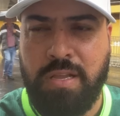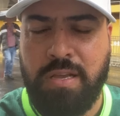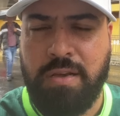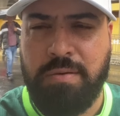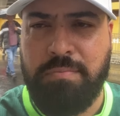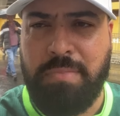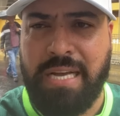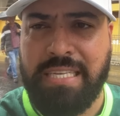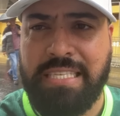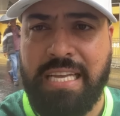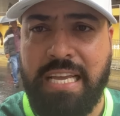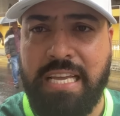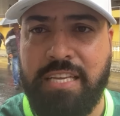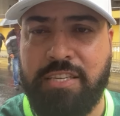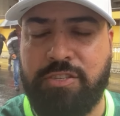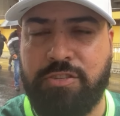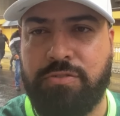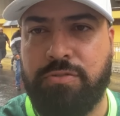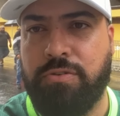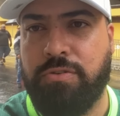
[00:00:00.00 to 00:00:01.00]
Mas é
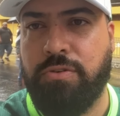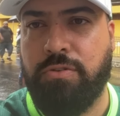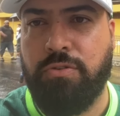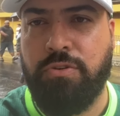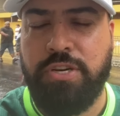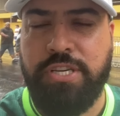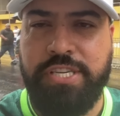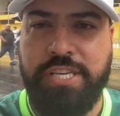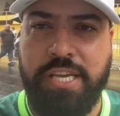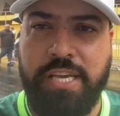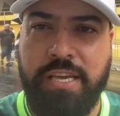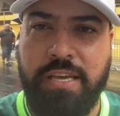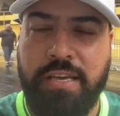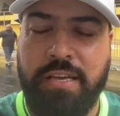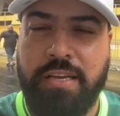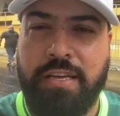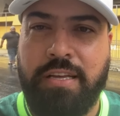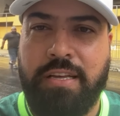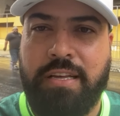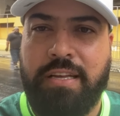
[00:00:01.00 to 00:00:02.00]
isso. Hoje,
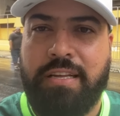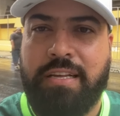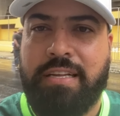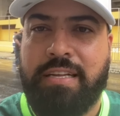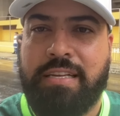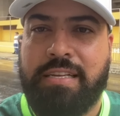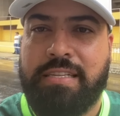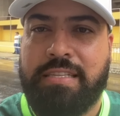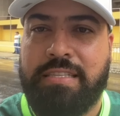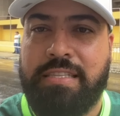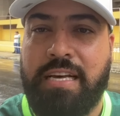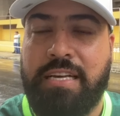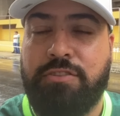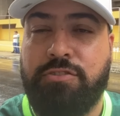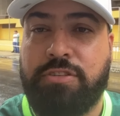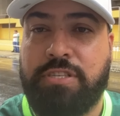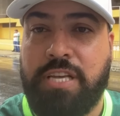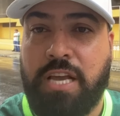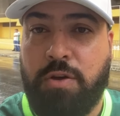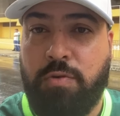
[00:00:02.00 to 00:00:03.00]

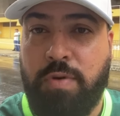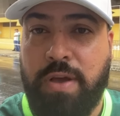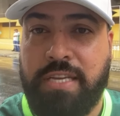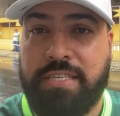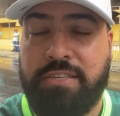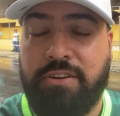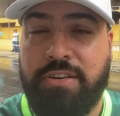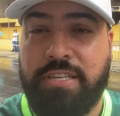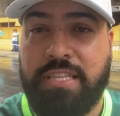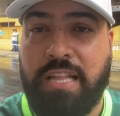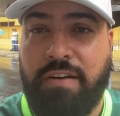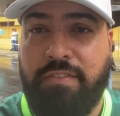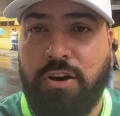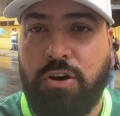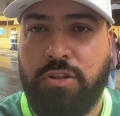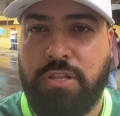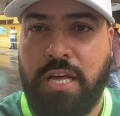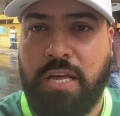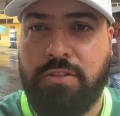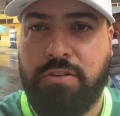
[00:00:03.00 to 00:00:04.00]
dando sequência à oitava
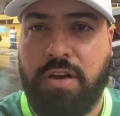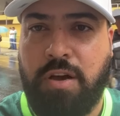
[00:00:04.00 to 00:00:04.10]
rodada do